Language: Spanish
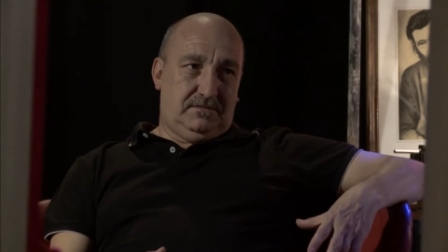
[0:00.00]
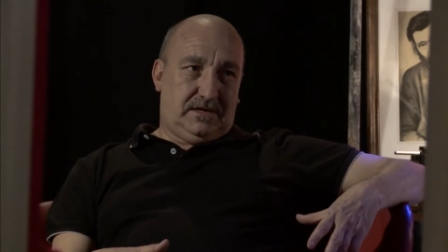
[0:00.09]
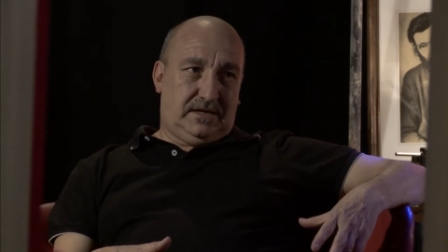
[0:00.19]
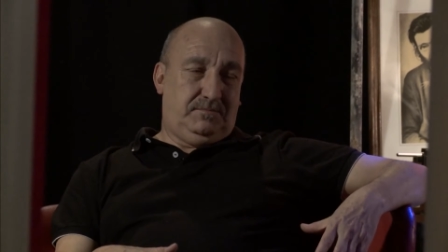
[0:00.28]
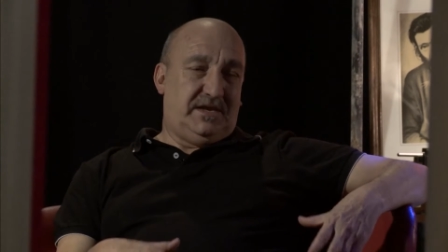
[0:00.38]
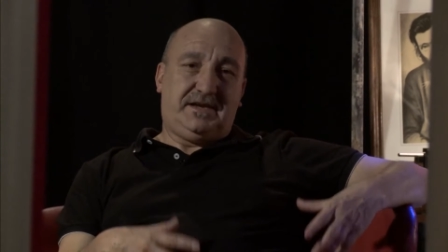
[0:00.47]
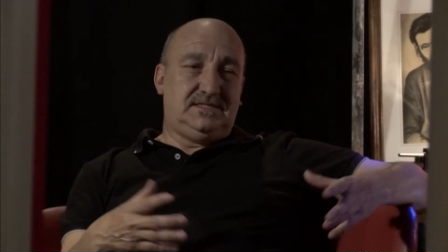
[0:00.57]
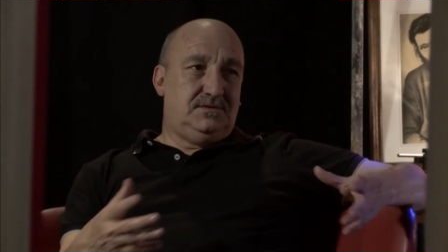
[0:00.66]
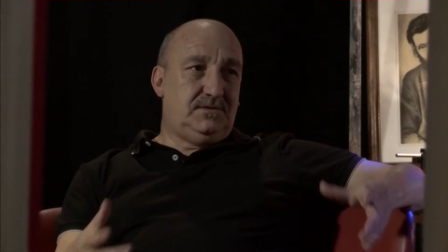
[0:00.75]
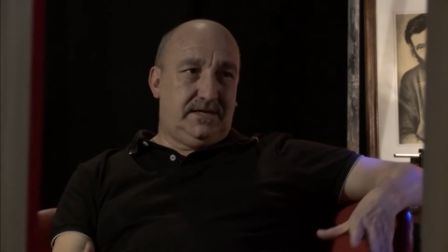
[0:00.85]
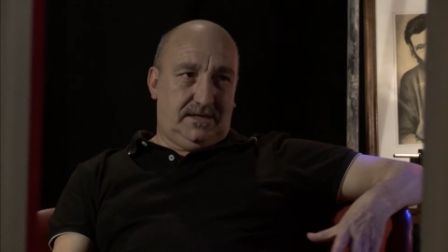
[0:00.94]
que me
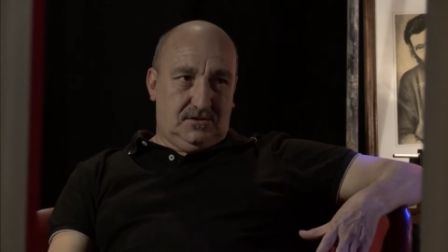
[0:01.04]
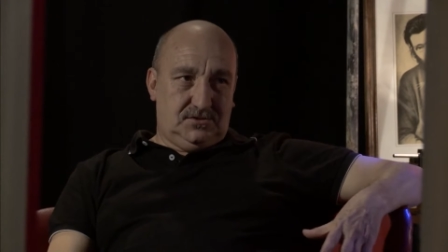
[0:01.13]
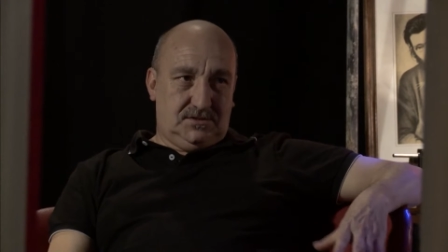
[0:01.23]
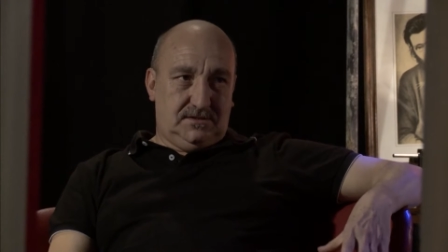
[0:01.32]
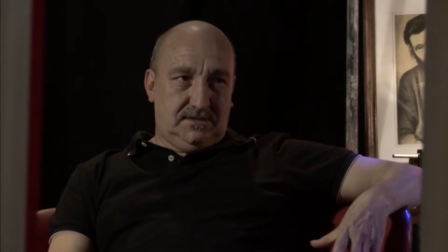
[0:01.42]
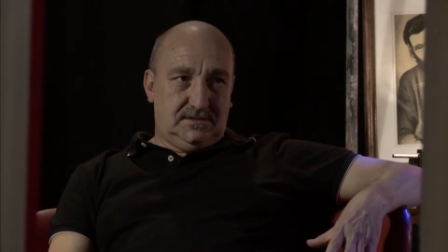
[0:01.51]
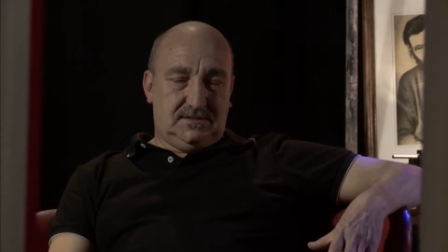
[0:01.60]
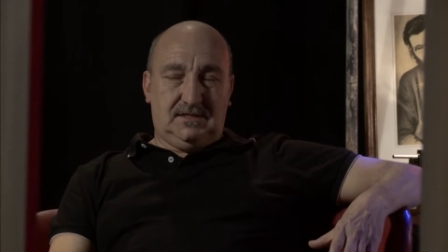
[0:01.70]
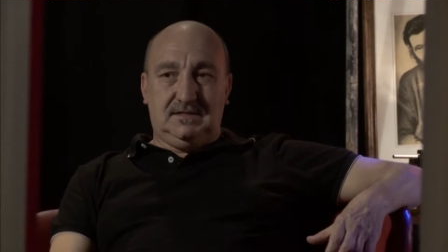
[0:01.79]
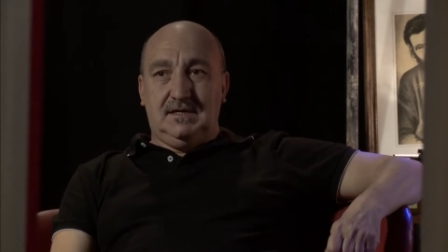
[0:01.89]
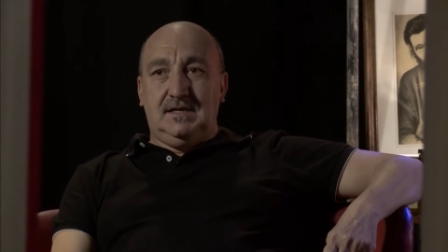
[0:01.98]
recibí en el 86.
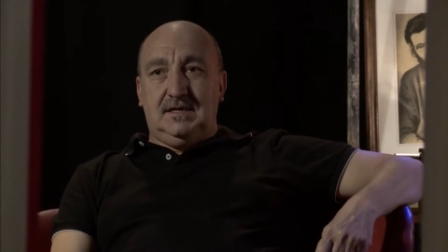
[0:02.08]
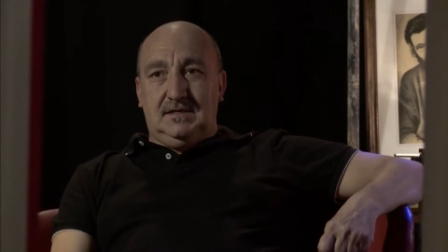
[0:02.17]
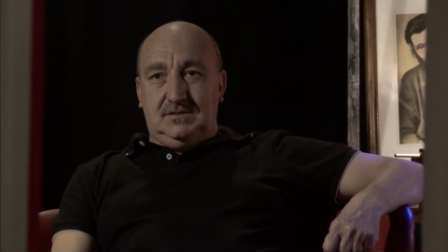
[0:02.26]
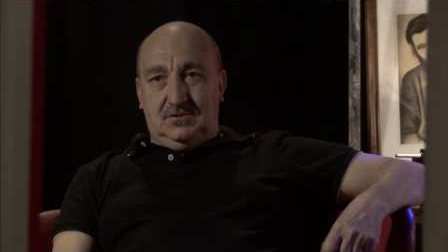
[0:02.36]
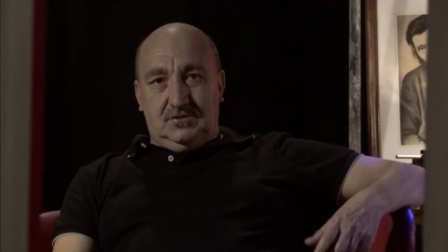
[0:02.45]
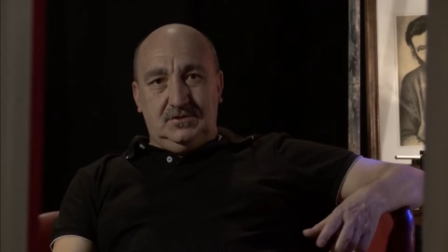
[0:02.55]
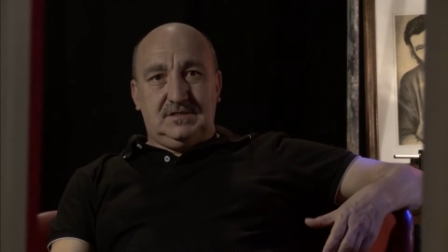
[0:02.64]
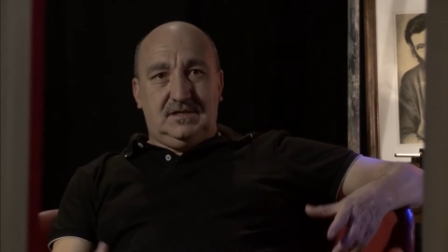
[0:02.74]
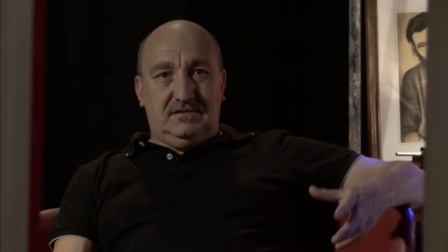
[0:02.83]
Yo lo hice en la